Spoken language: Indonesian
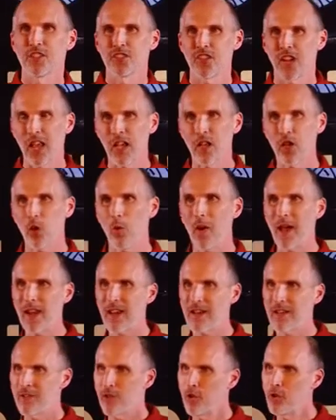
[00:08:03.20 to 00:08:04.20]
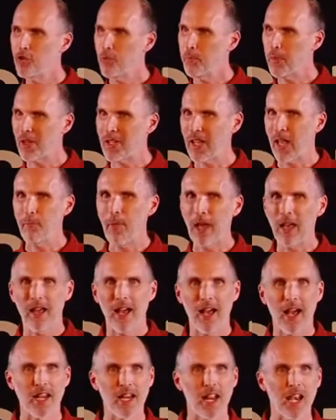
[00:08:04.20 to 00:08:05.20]
Jalan keluar untuk pertama
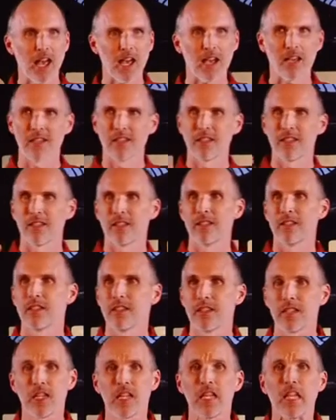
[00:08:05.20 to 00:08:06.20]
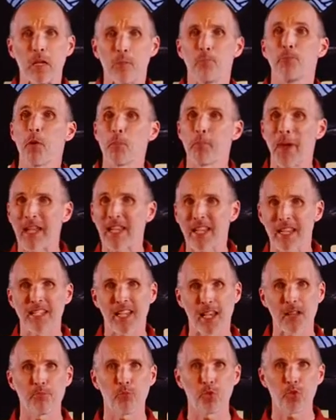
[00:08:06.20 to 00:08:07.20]
adalah
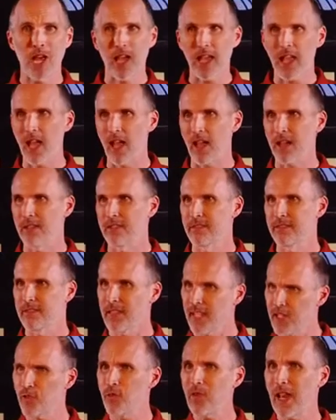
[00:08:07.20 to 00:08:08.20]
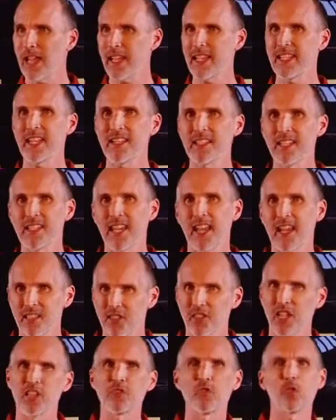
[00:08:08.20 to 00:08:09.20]
membangkitkan budaya. Itulah
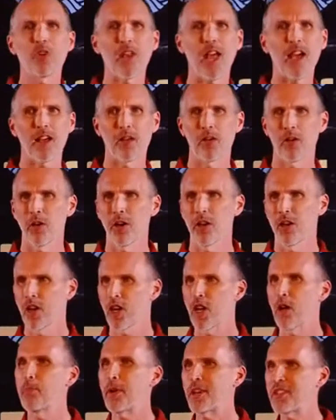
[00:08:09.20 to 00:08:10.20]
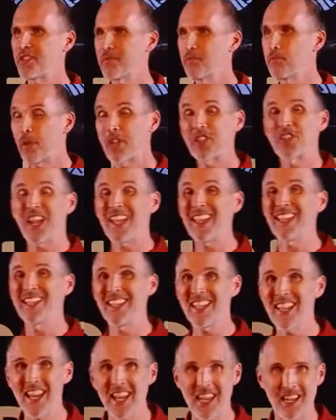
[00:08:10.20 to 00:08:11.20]
identitas, itulah kepercaya
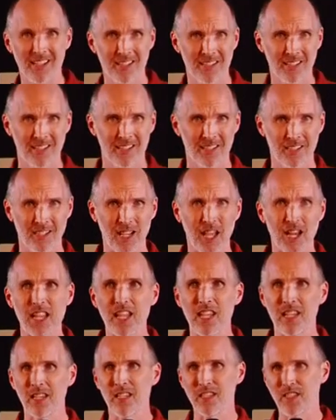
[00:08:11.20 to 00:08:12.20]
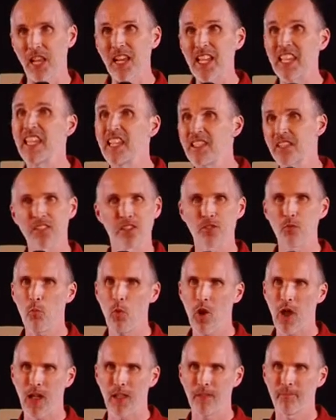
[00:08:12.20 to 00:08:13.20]
diri dari dari kita
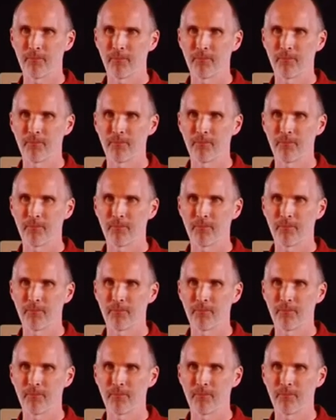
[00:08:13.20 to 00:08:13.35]
semua.